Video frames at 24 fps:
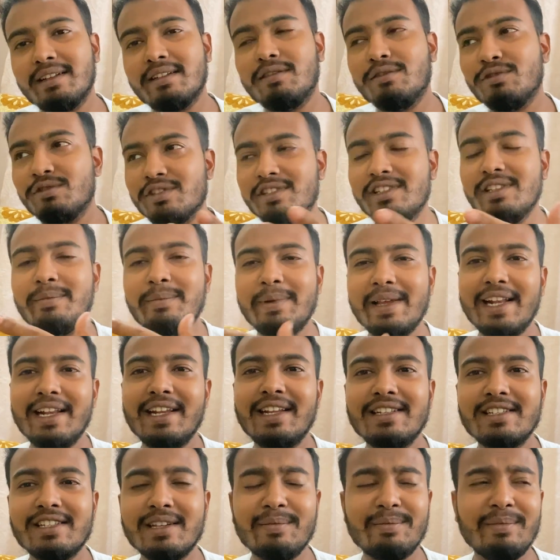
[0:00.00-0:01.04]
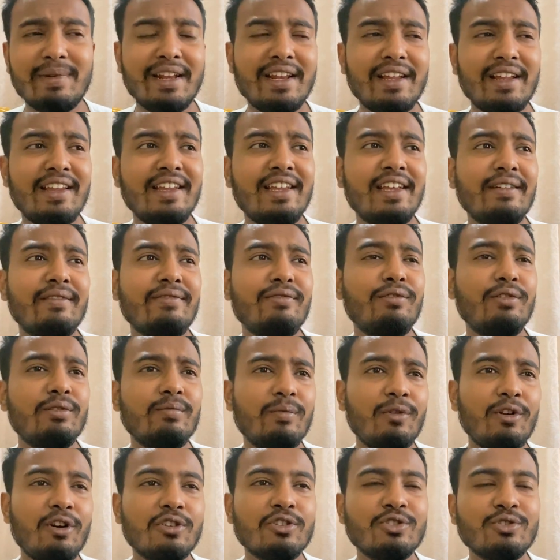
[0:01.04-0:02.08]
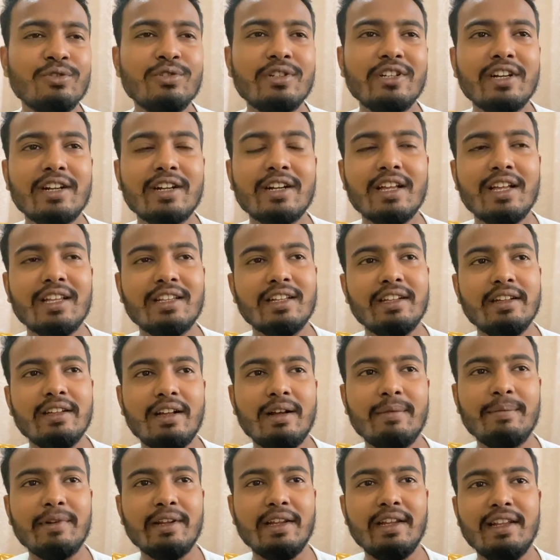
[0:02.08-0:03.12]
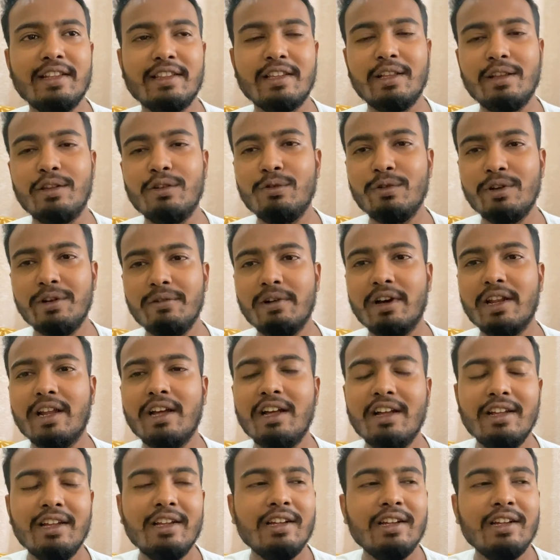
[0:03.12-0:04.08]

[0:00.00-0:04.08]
कुछ दिन पहले जब मैंने ये फूड ब्लॉग शूट कर रहा था अपना ये तंदूरी वाला